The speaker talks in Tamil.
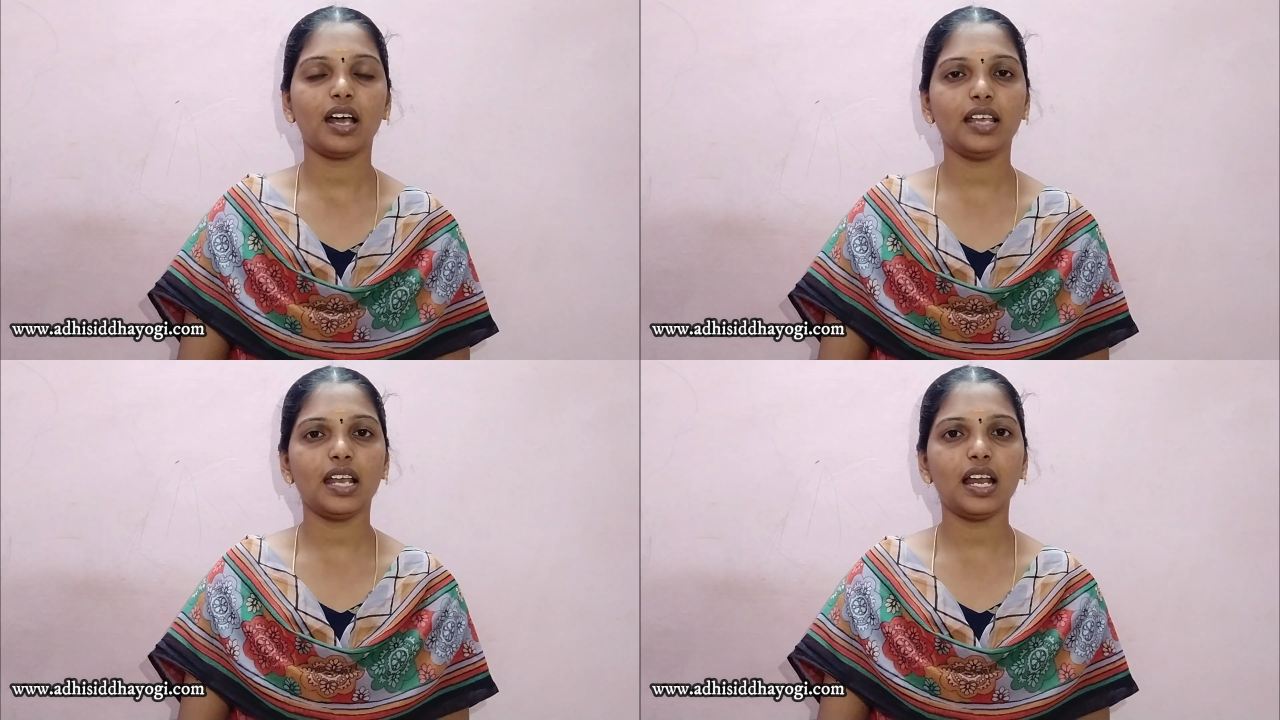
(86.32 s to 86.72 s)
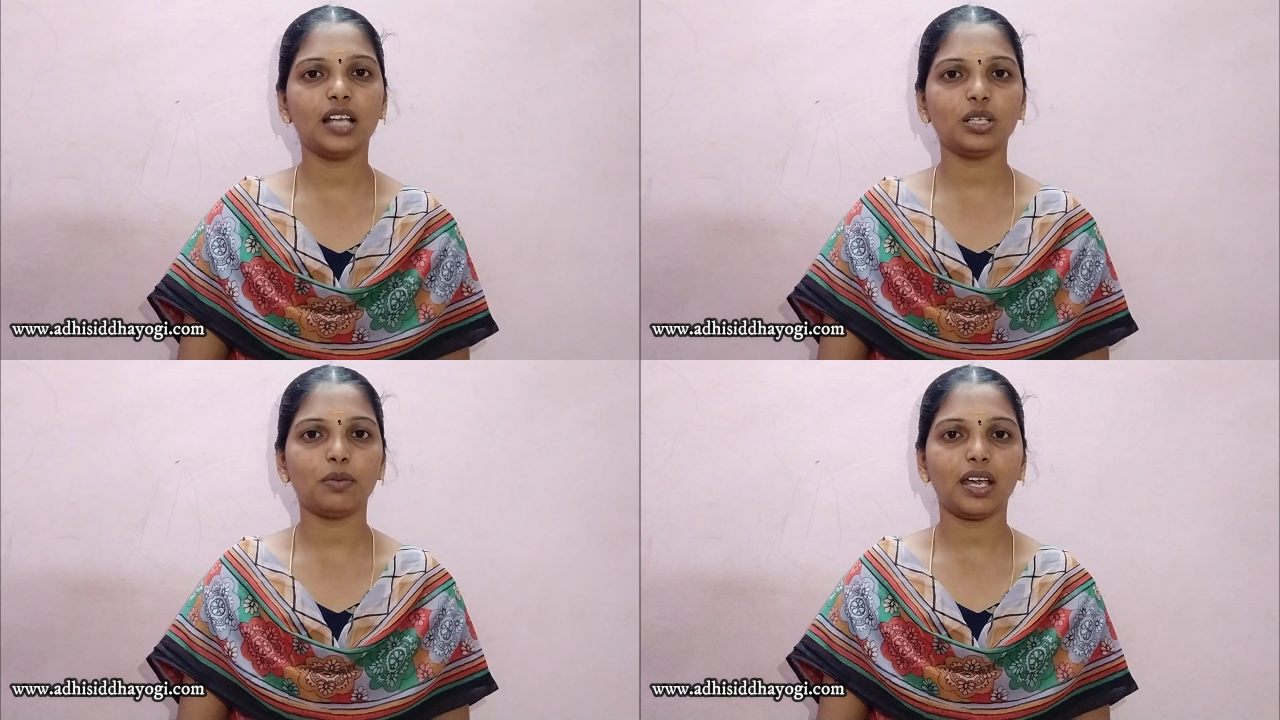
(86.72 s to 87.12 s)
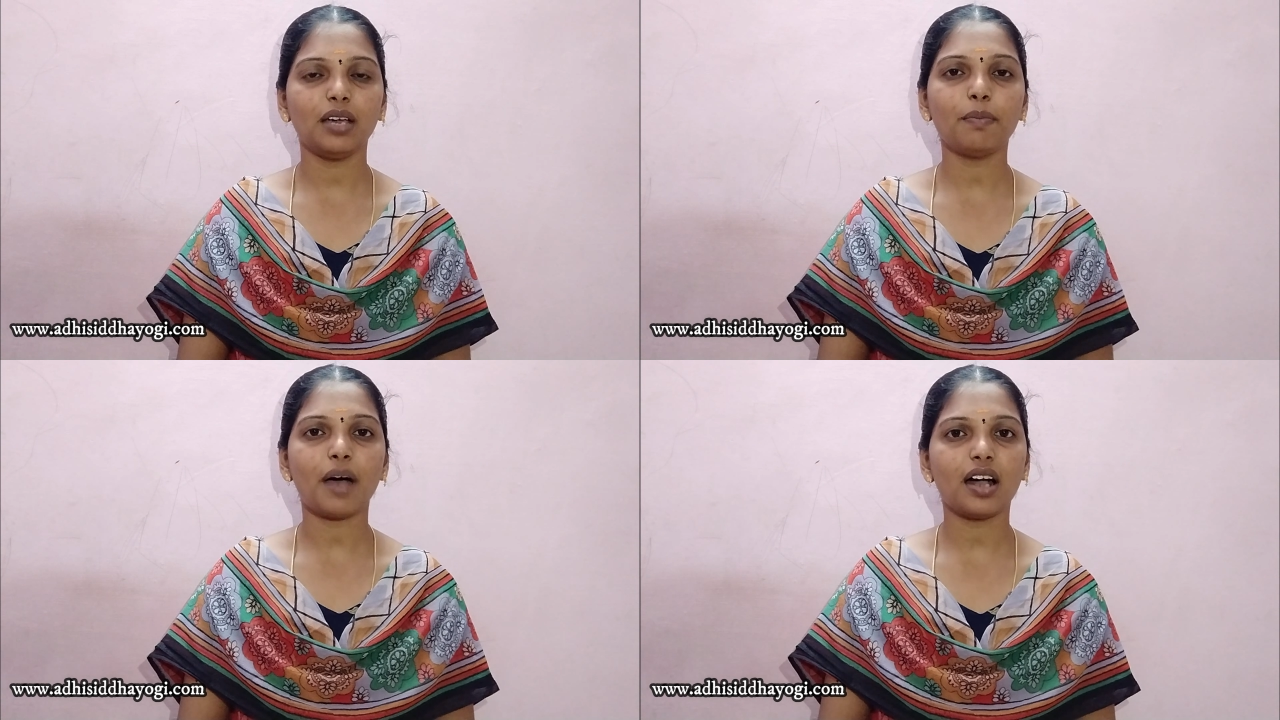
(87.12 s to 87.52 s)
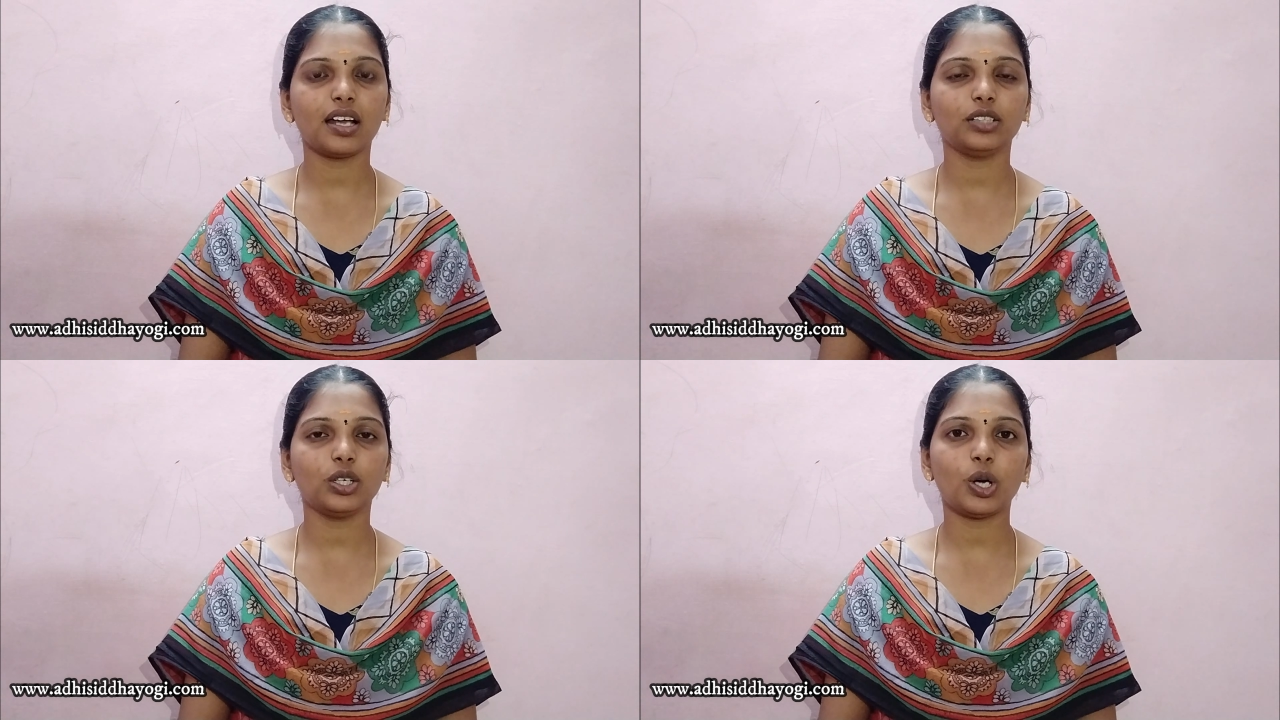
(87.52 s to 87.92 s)
அது எல்லாத்தையுமே
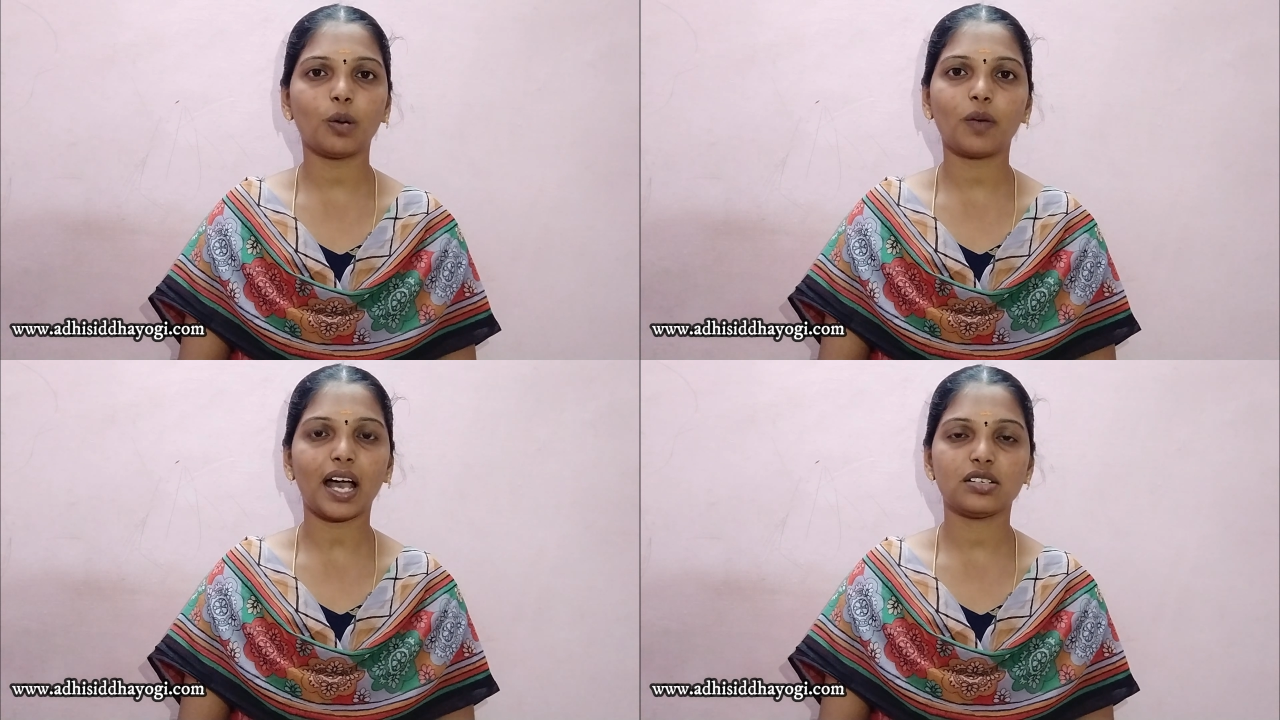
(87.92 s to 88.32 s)
பார்க்குறதுக்கு ரொம்ப